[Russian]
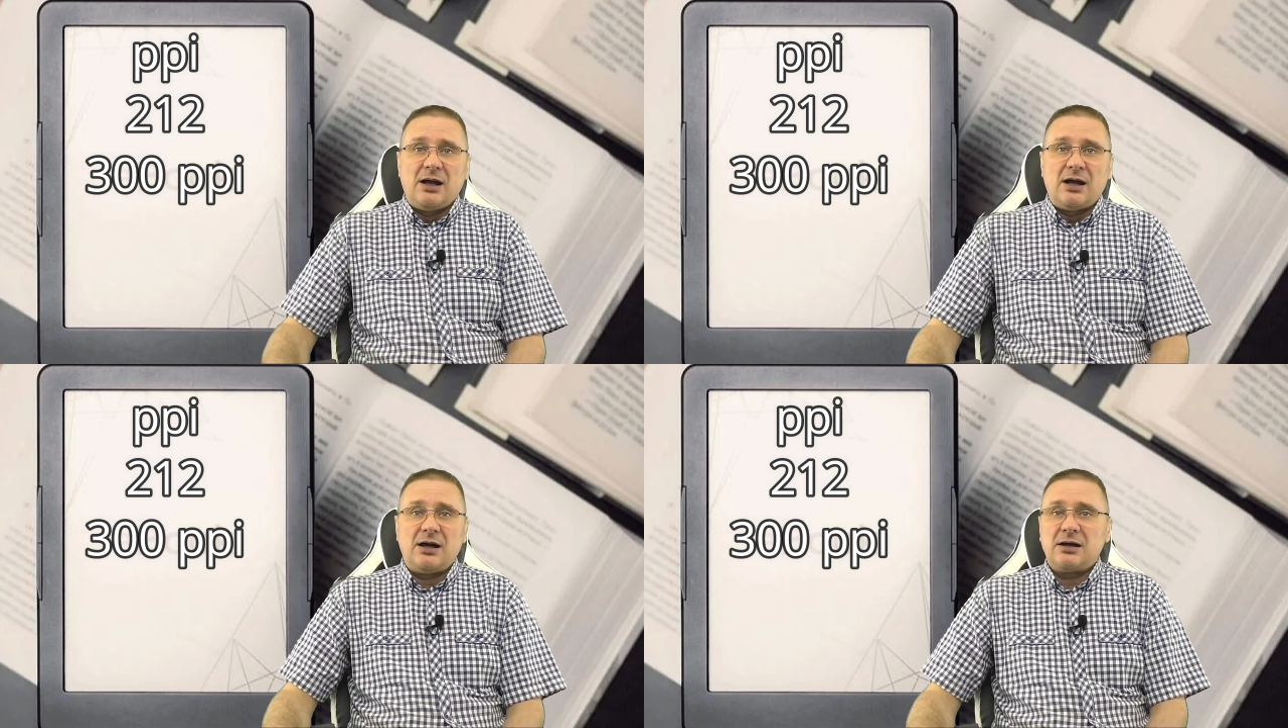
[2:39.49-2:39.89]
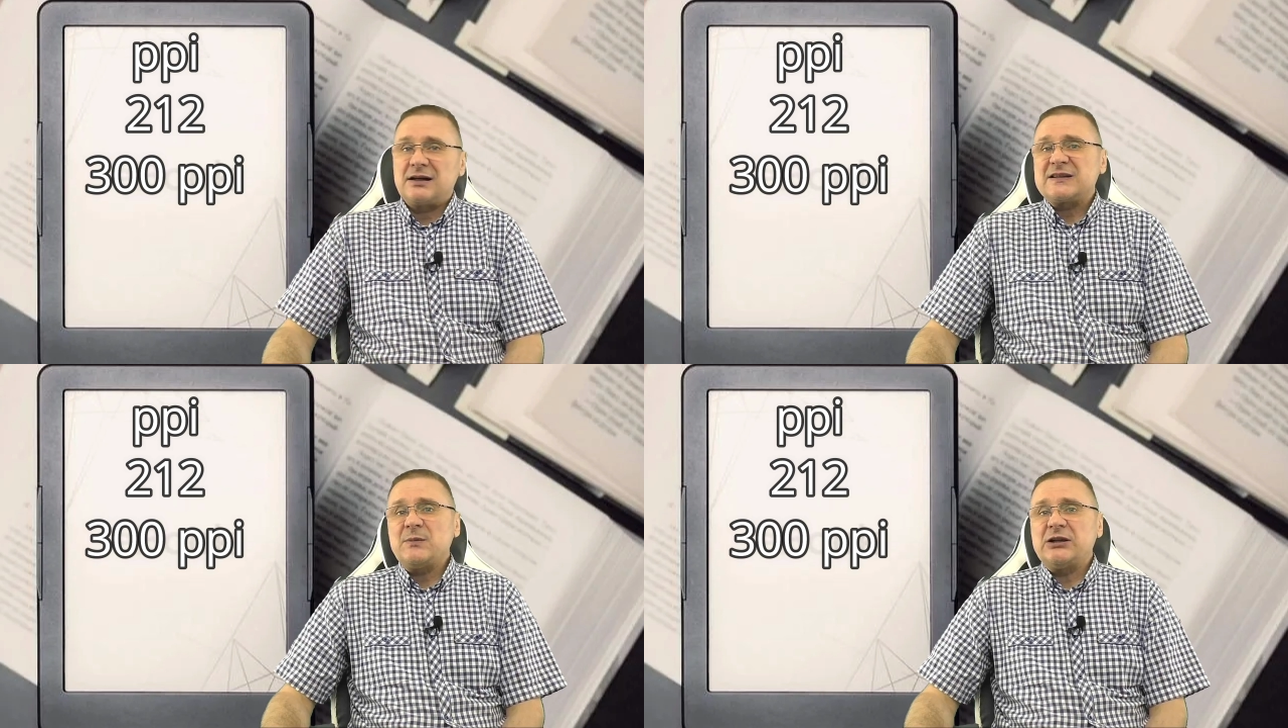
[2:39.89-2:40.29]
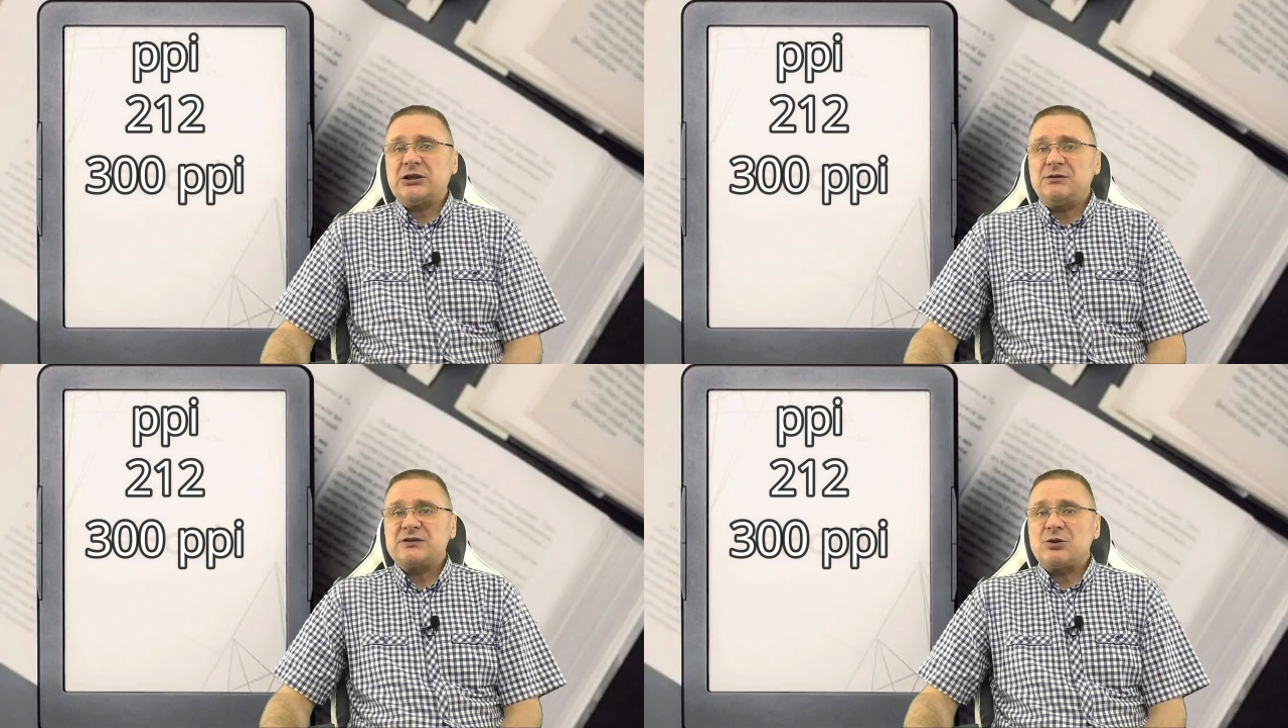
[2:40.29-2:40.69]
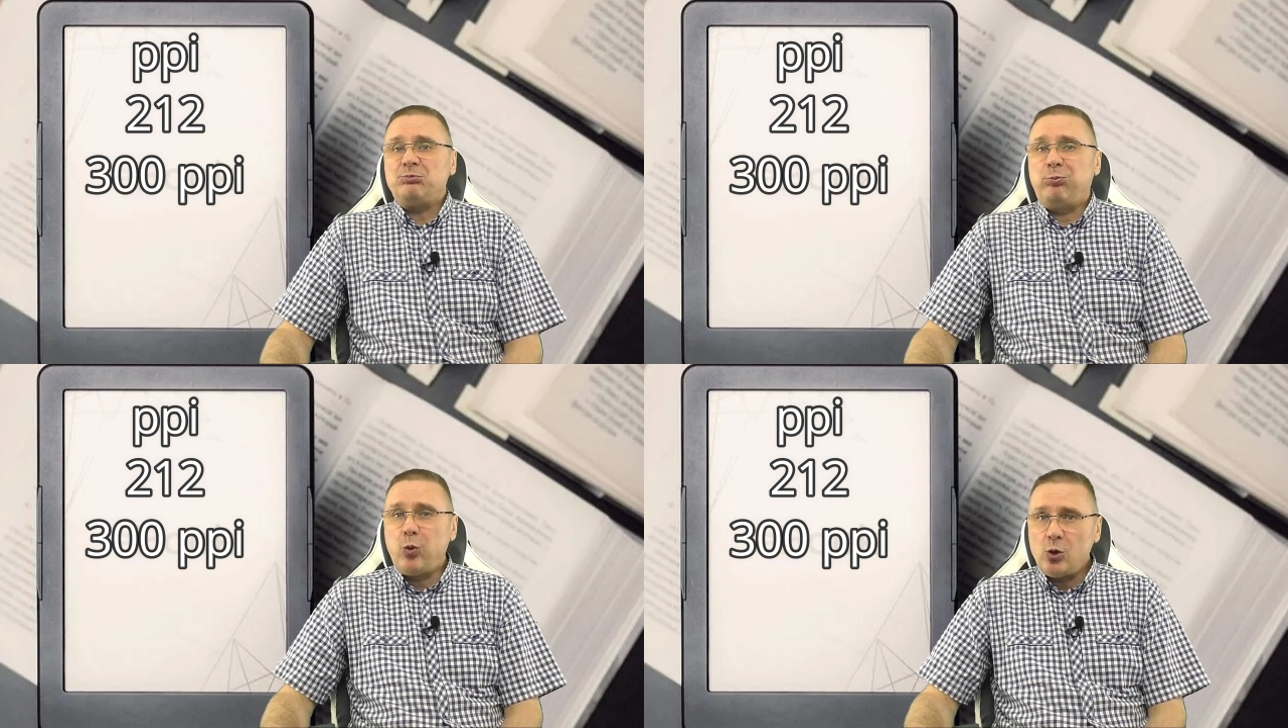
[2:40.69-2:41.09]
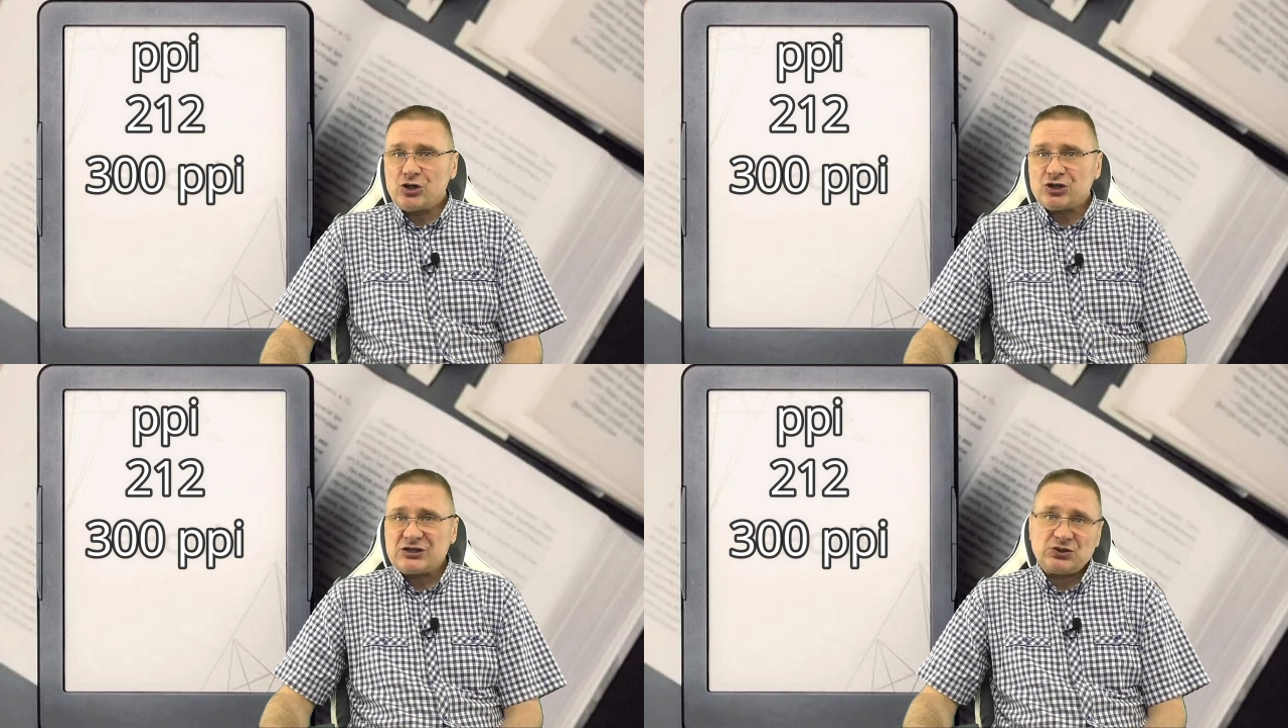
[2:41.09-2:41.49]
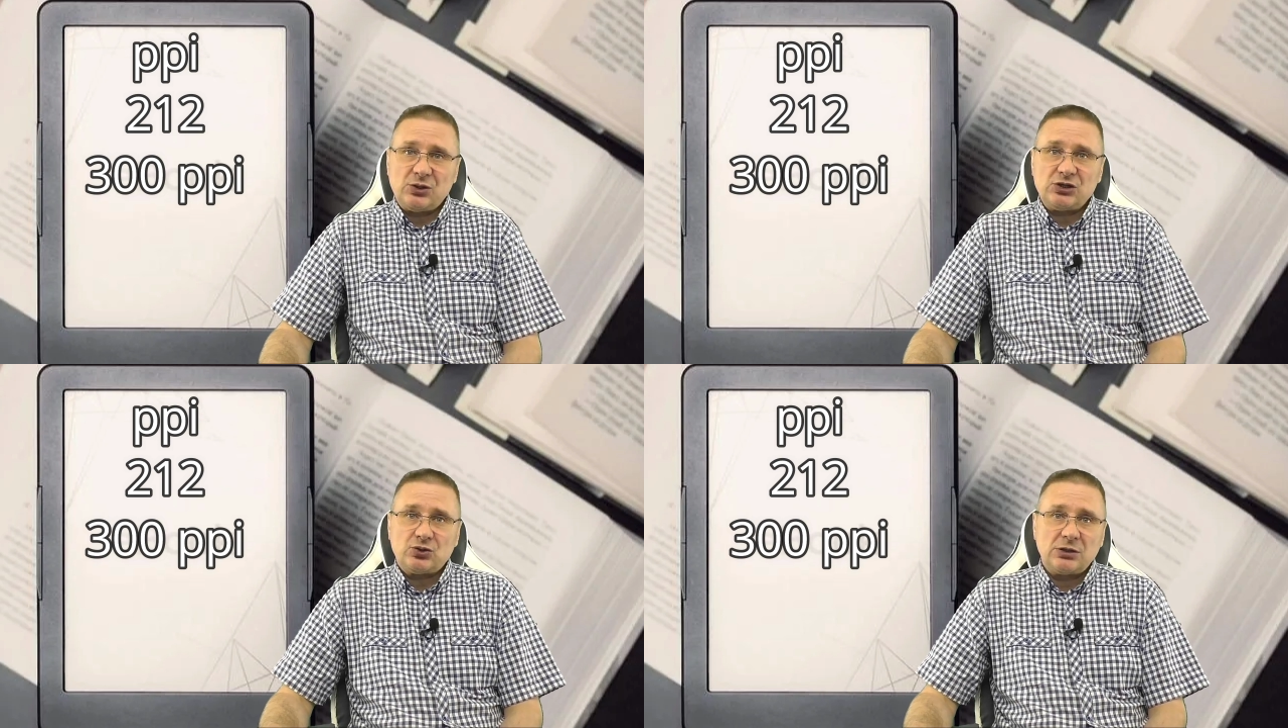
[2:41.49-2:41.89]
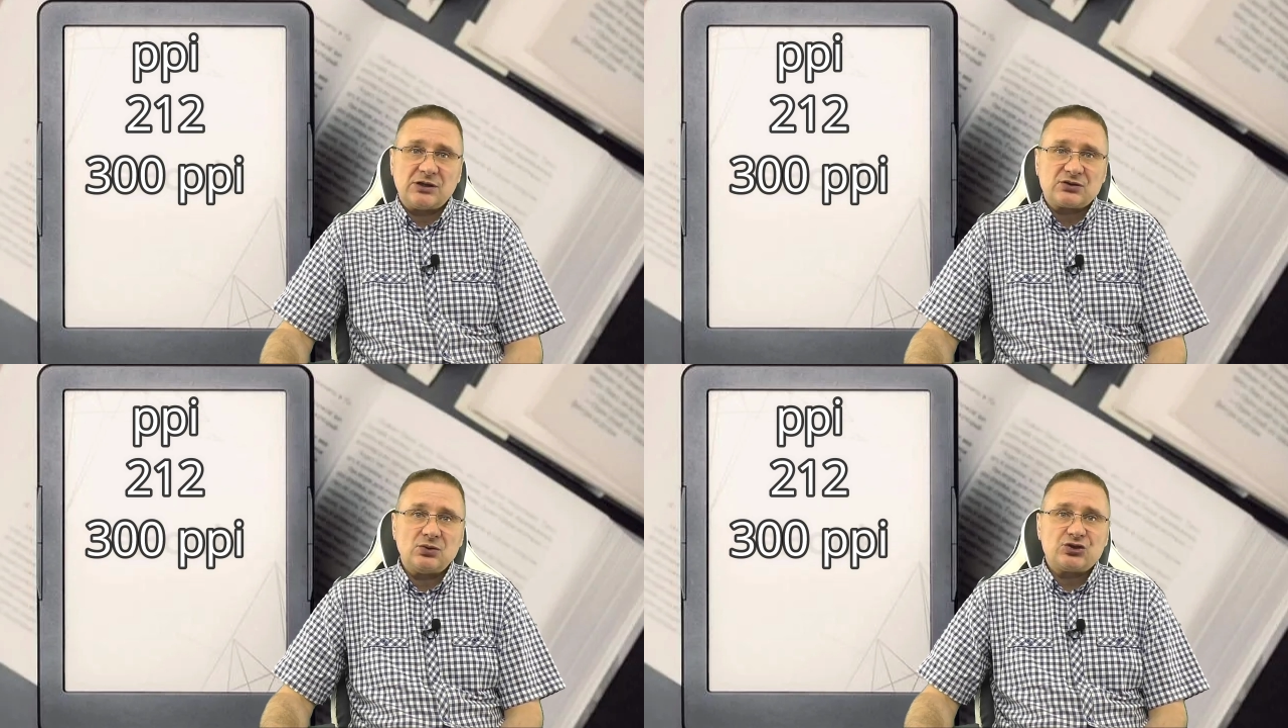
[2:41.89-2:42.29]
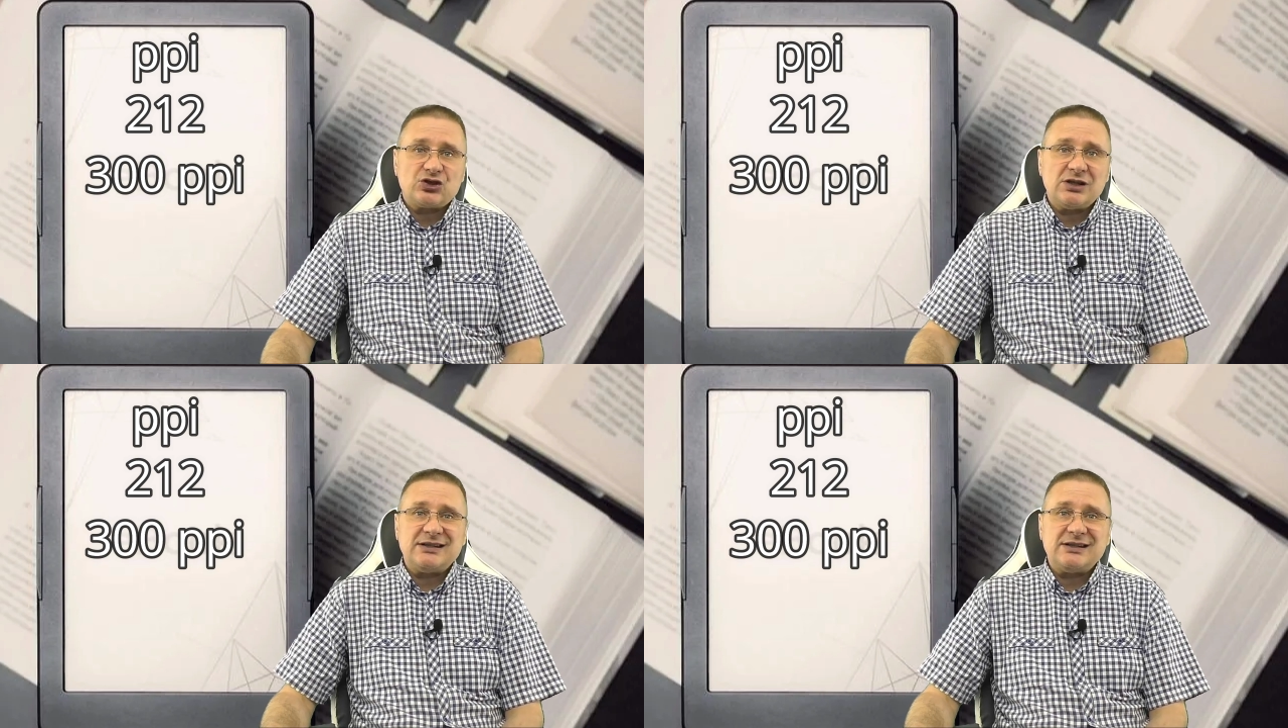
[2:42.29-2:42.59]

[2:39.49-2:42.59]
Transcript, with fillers: А, рассматривать больше стоит только в случае,